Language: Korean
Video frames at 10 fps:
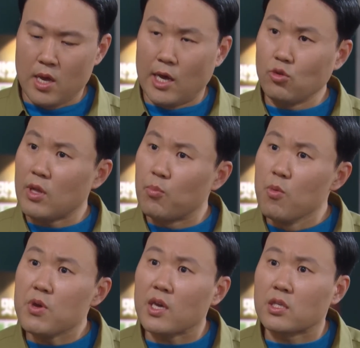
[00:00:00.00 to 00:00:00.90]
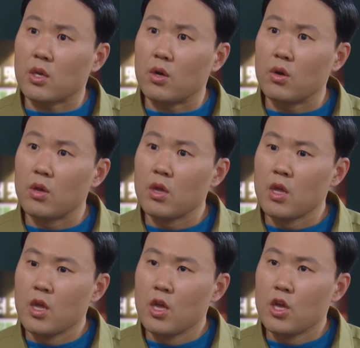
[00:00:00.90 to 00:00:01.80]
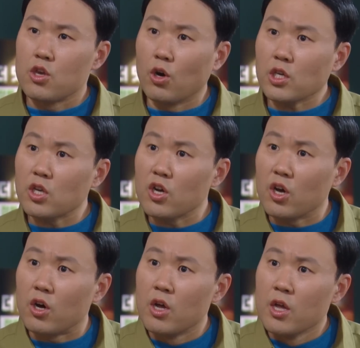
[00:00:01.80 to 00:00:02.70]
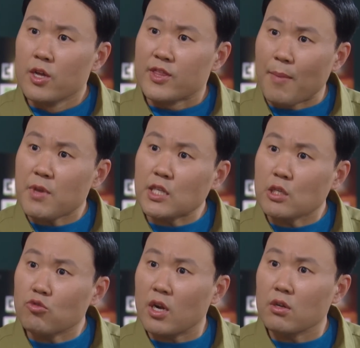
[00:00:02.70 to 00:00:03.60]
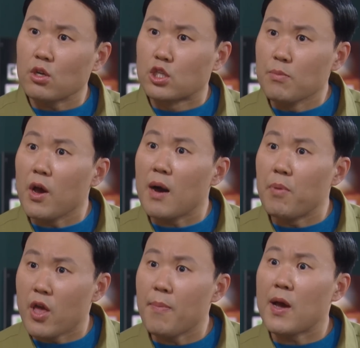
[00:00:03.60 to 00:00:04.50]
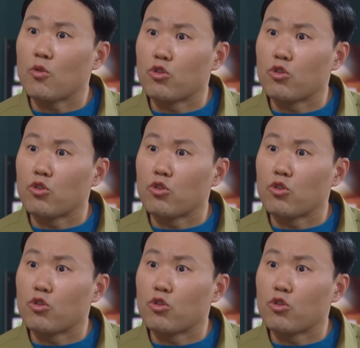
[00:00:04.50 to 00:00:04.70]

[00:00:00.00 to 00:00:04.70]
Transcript: 아니요, 나 못 믿겠어요. 여기서 남자친구라는 거 증명 한번 해봐요,